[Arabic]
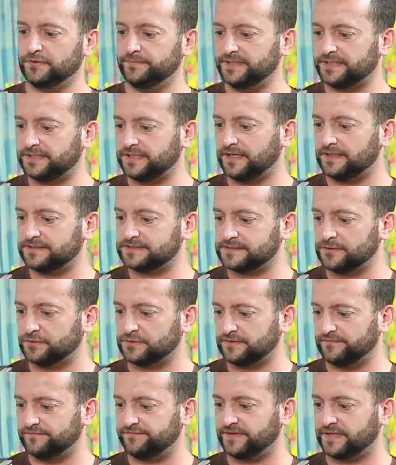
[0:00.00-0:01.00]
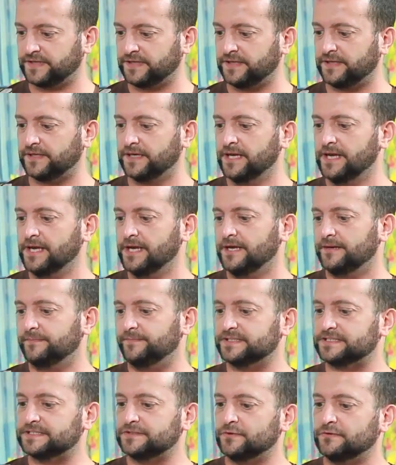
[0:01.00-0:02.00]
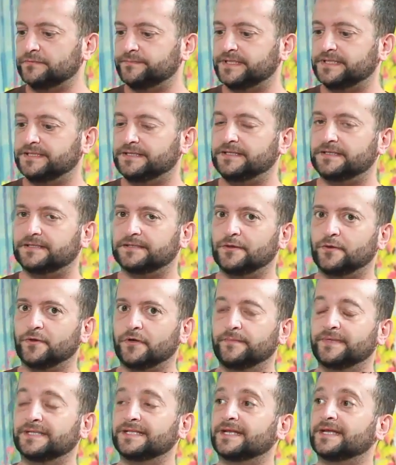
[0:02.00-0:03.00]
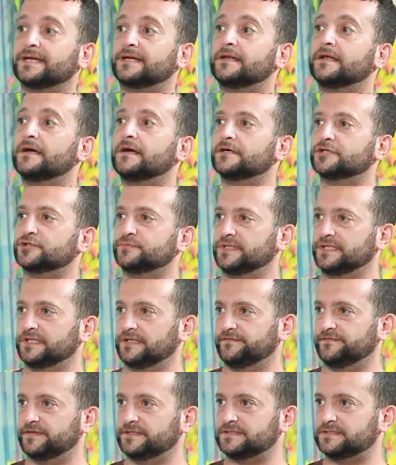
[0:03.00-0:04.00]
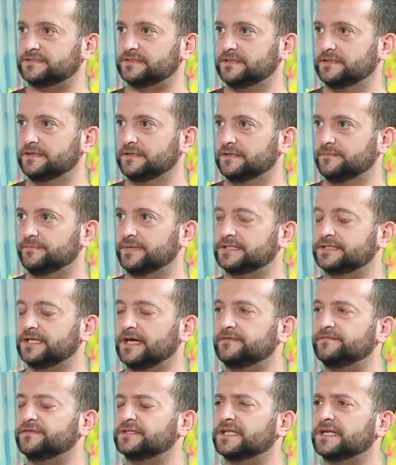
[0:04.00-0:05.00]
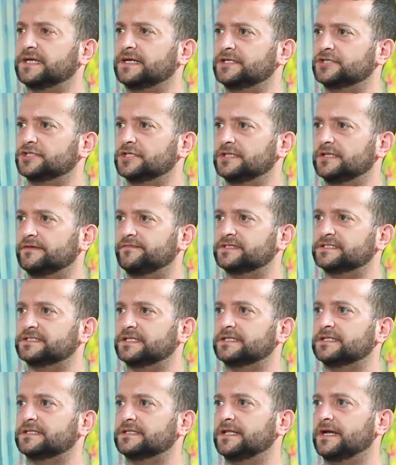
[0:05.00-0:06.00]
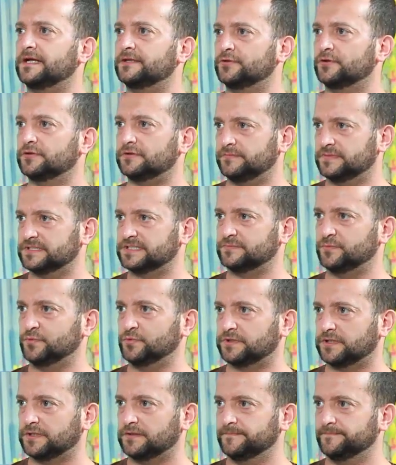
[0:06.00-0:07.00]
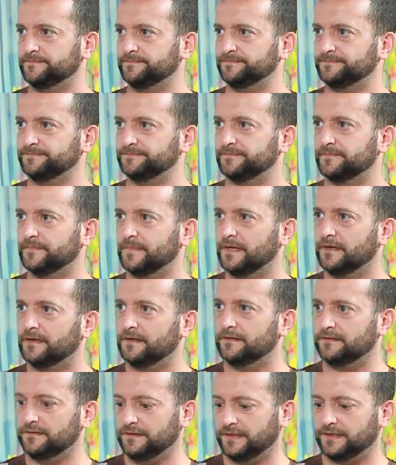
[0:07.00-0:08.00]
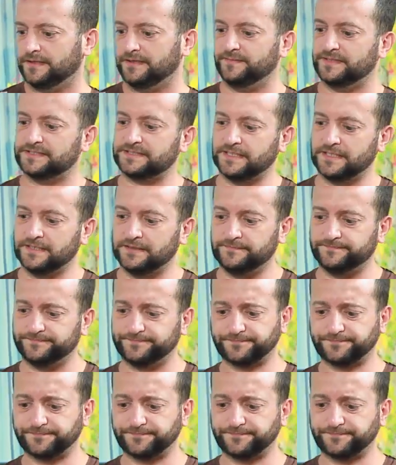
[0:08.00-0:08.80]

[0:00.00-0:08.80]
بيطلع الصوت مفرغ بس هون بدك نوع من ريجلاج بالنفس بدك تعرفي ترجلجي النفس لتطلع النوت مضبوطه حلو يعني مثلا